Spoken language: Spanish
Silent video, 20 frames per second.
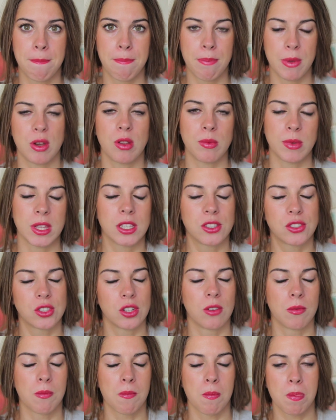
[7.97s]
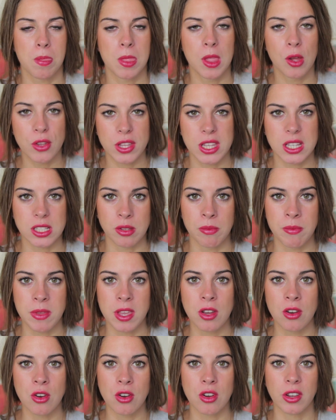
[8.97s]
pero me he dicho, hoy es
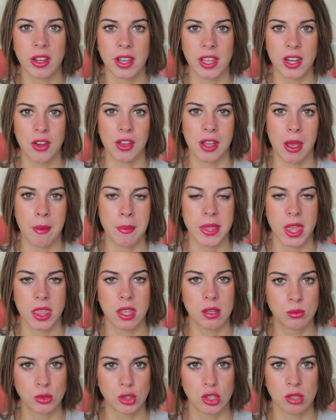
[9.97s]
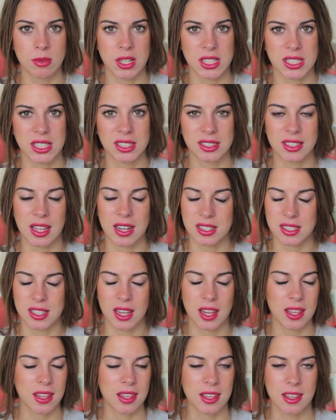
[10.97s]
domingo, creo que apetece mucho más
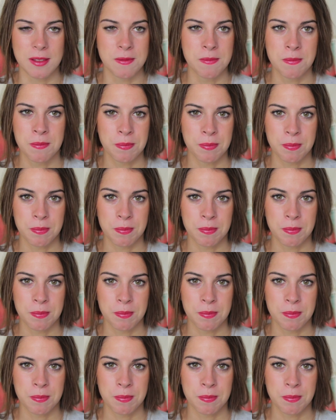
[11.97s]
sentarse y,